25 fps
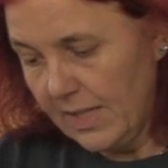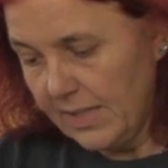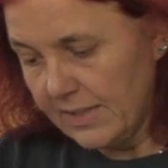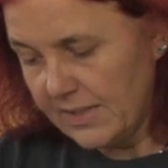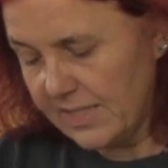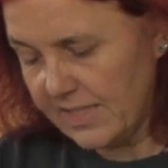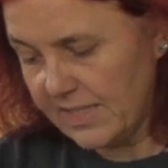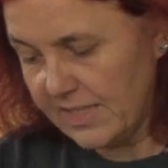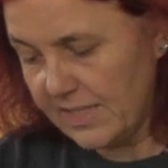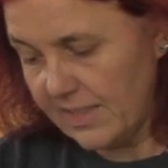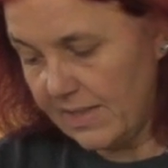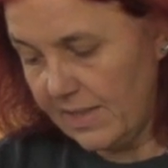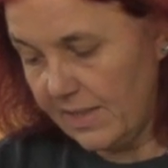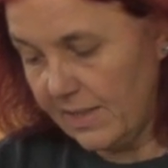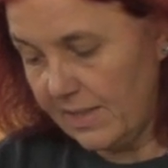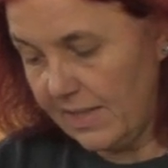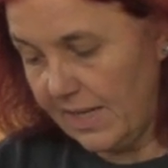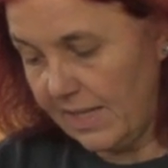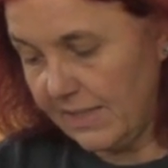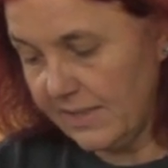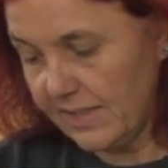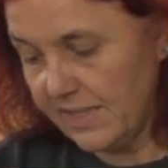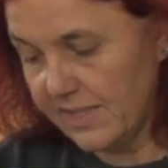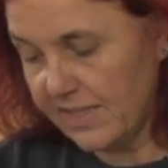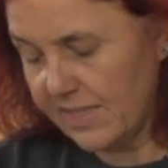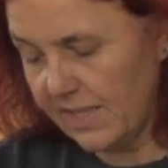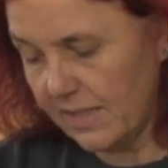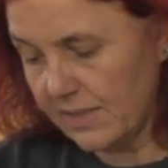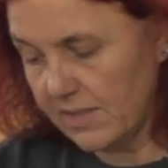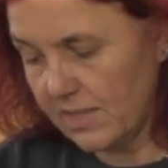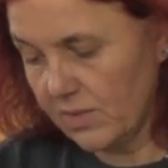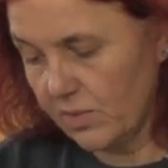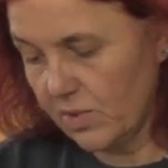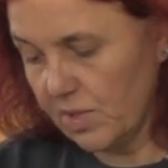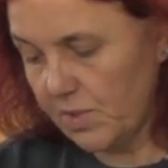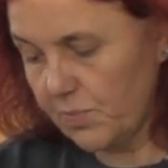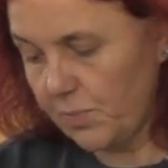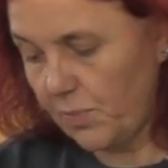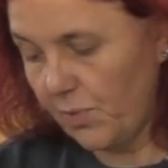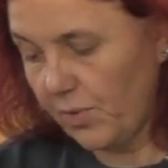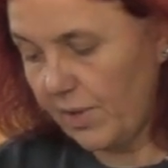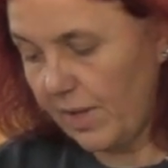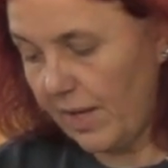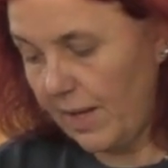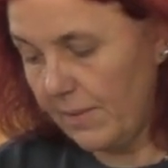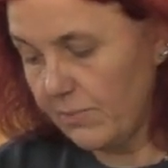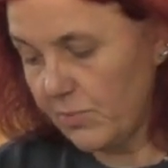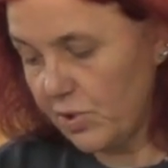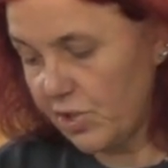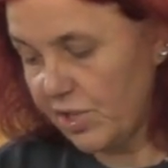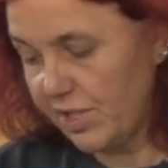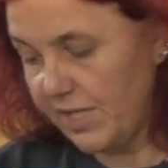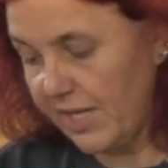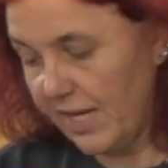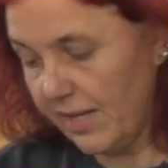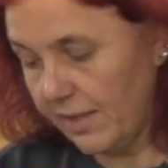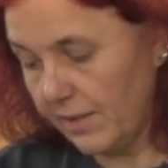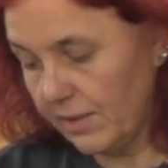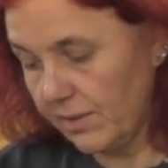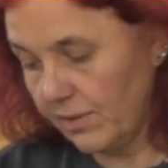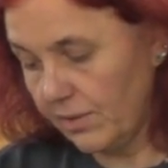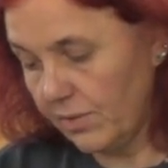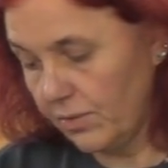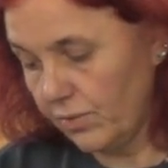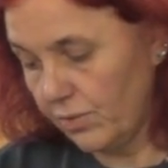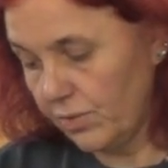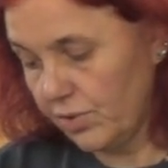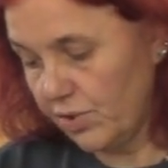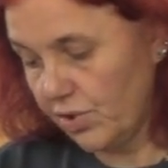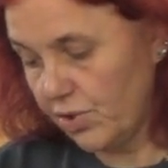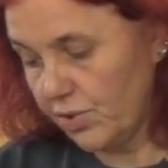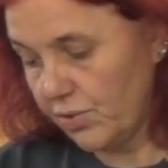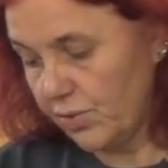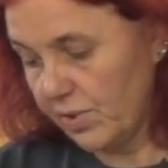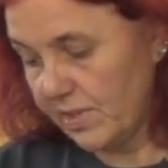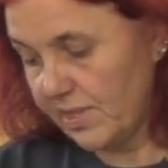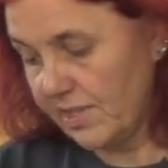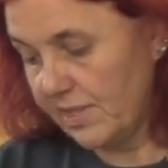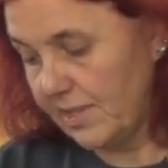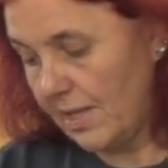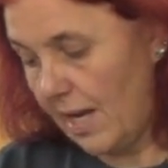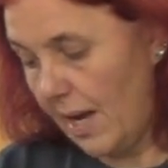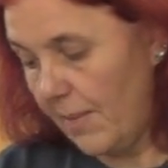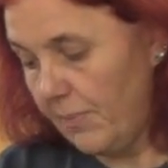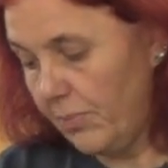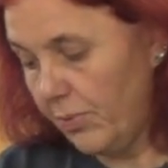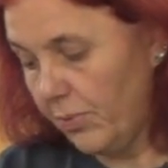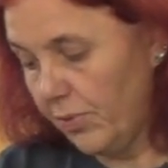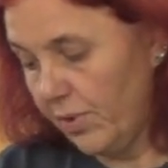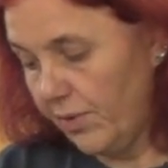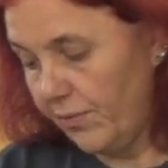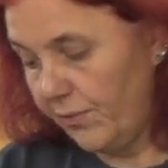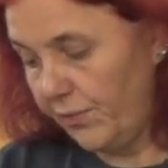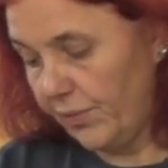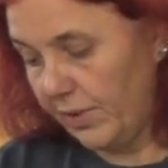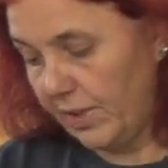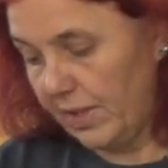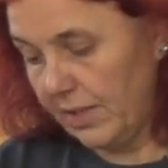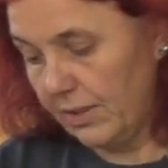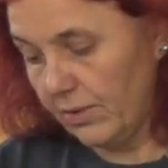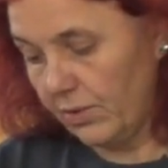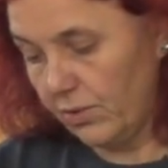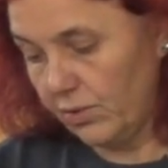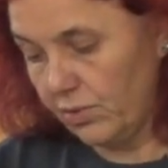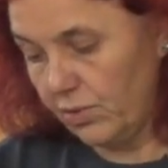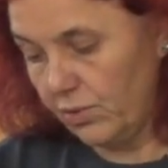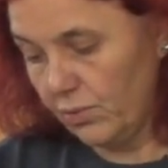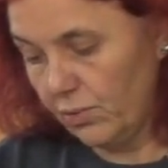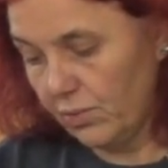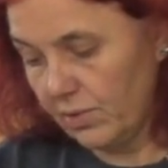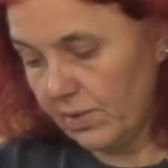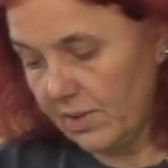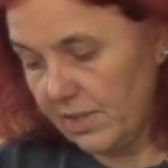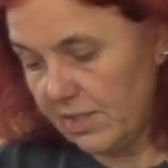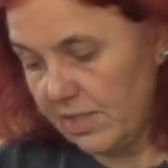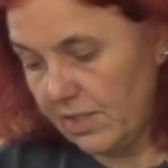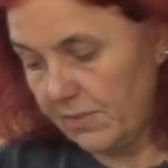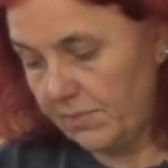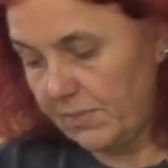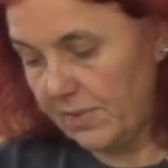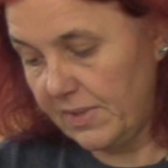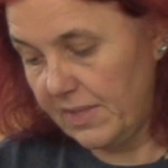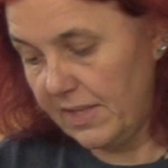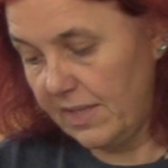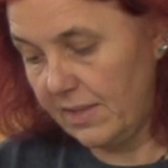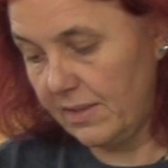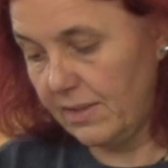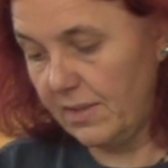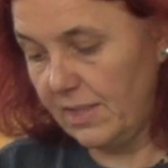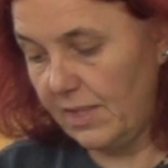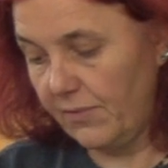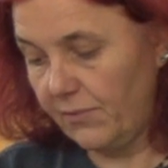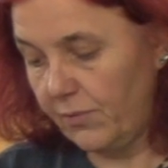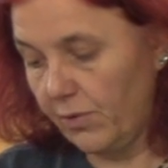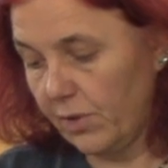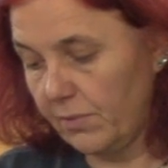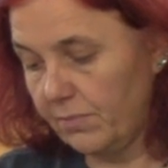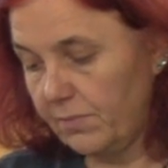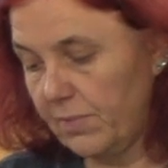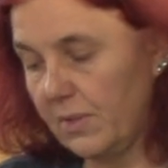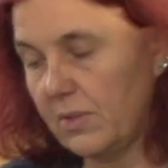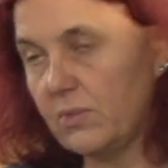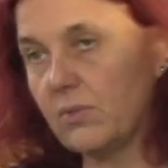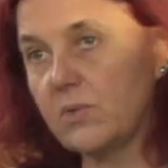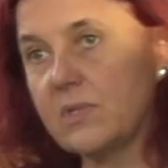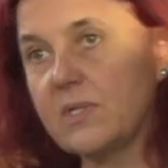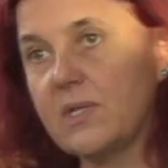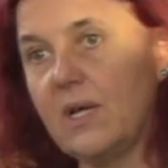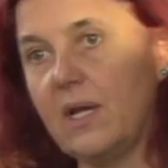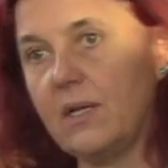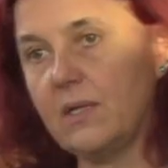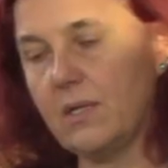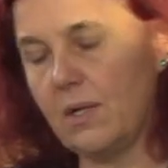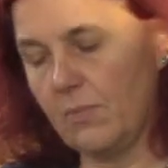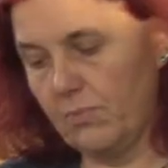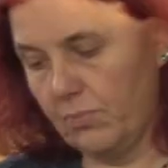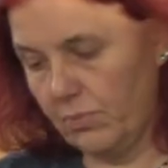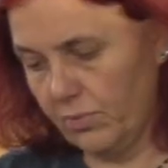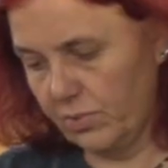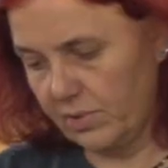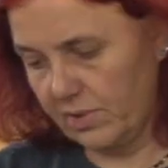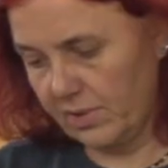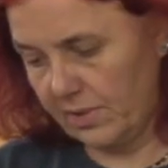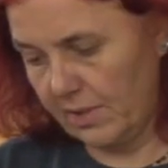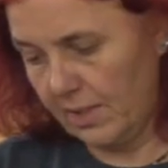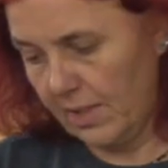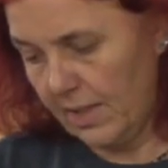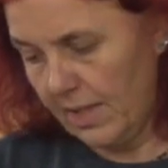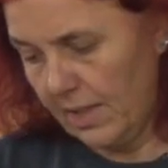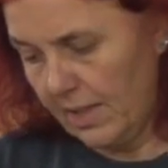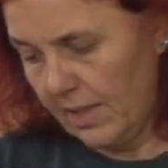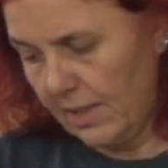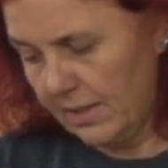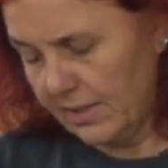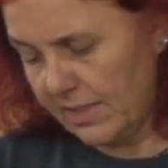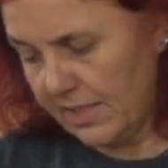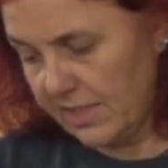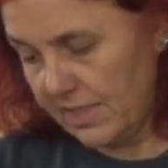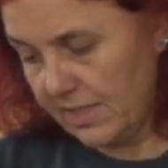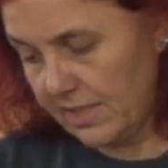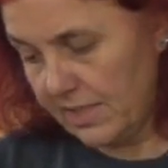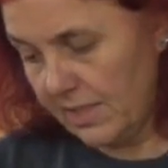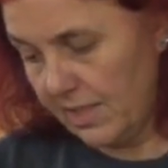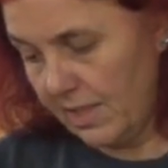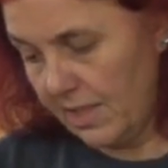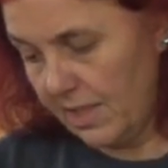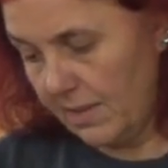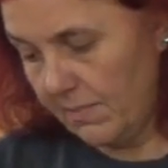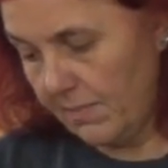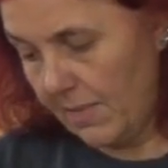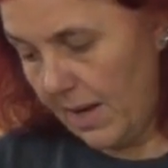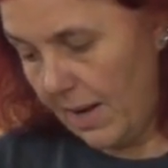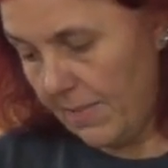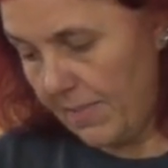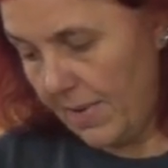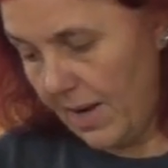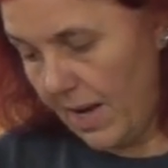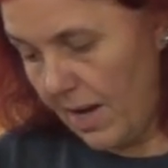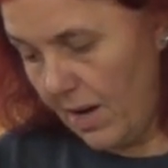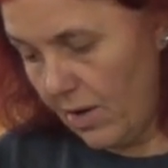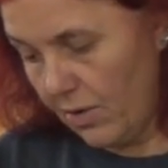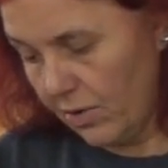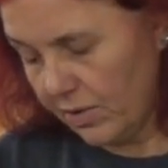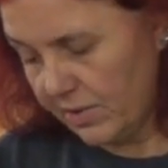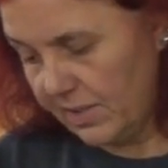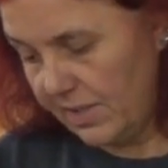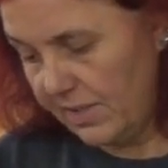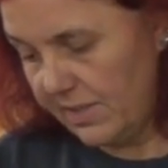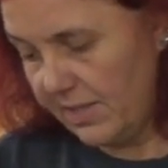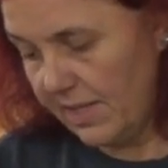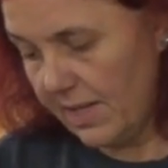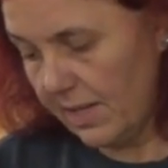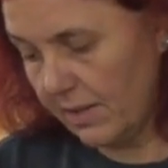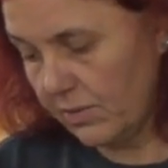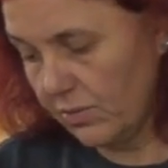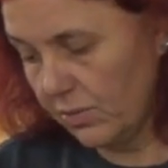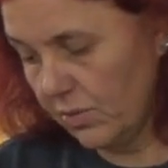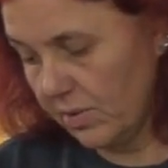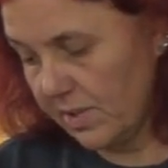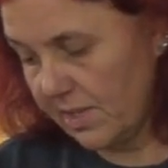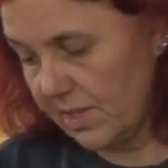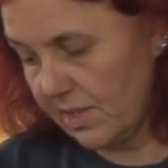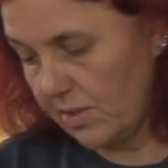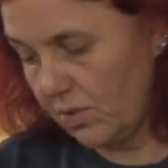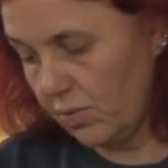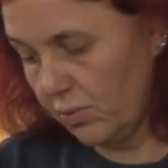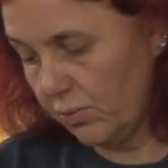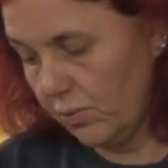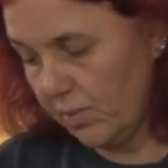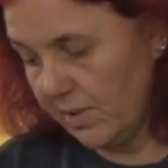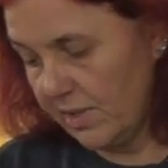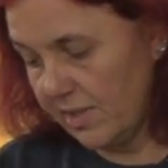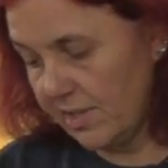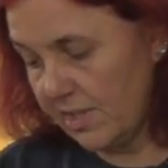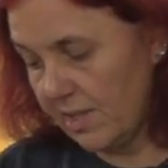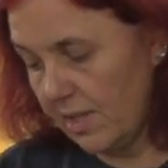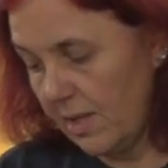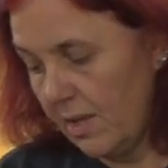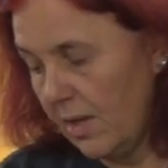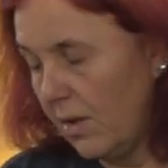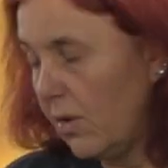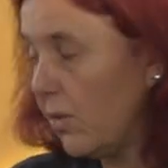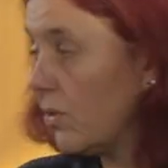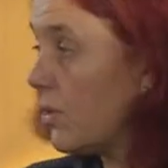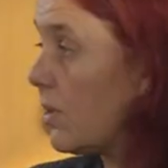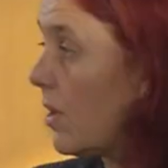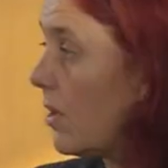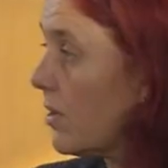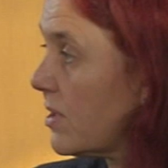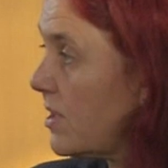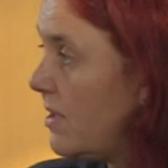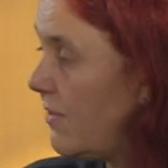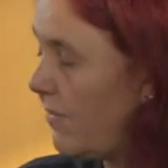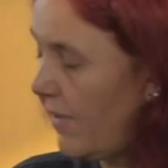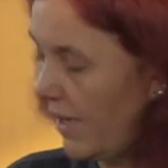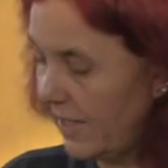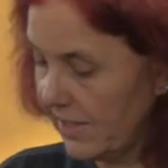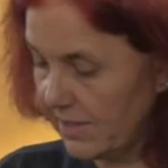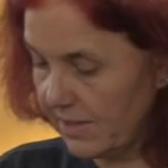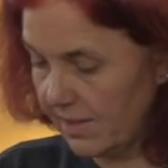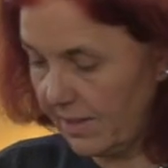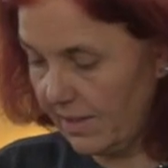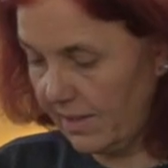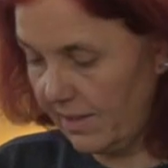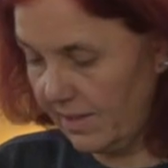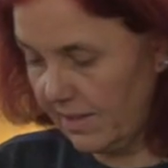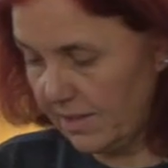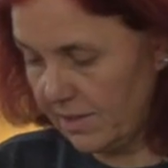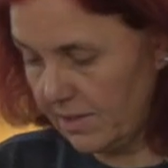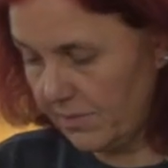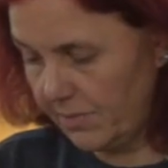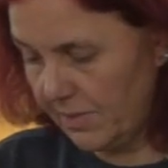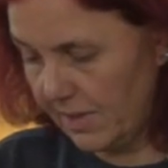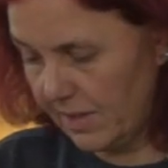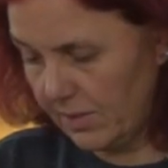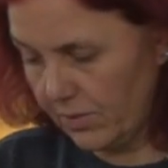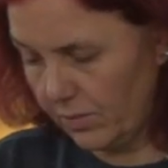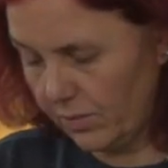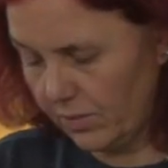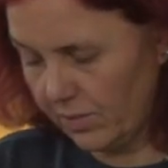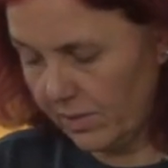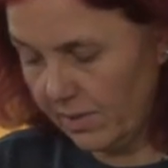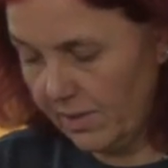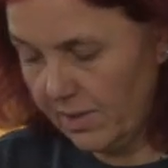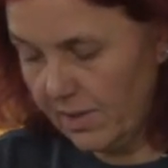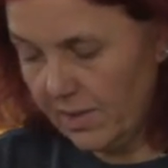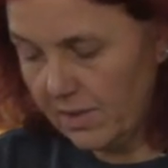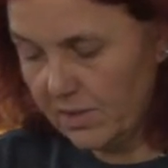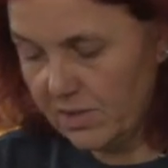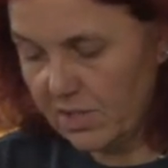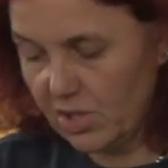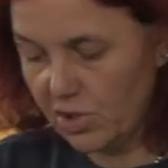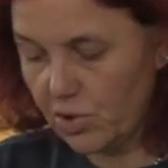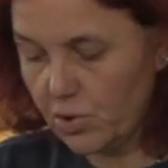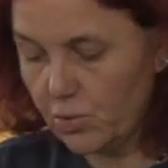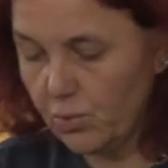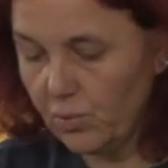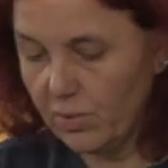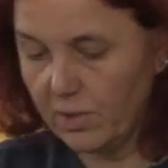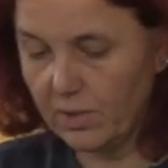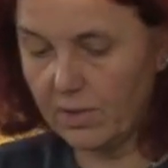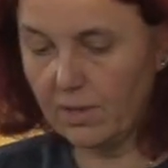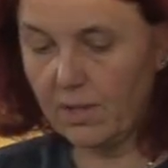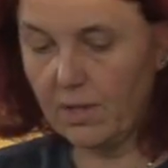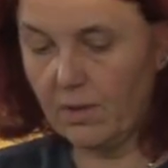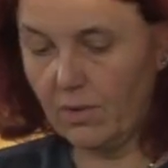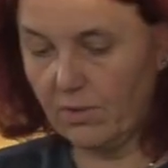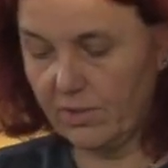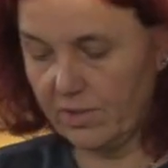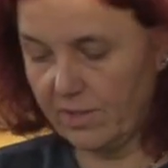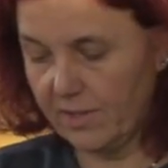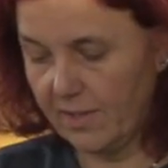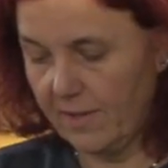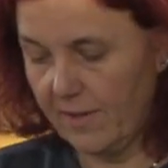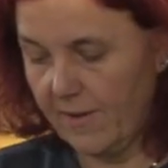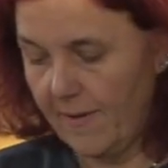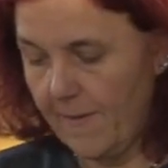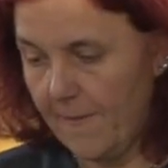das äh, Landesaktionsprogramm Stärken, Unterstützen, Abholen für Kinder und Jugendliche benennen, die Fortbildungsangebote, des TILM, aber auch die Diagnosetools und auch die Weiterentwicklung der Schulcloud.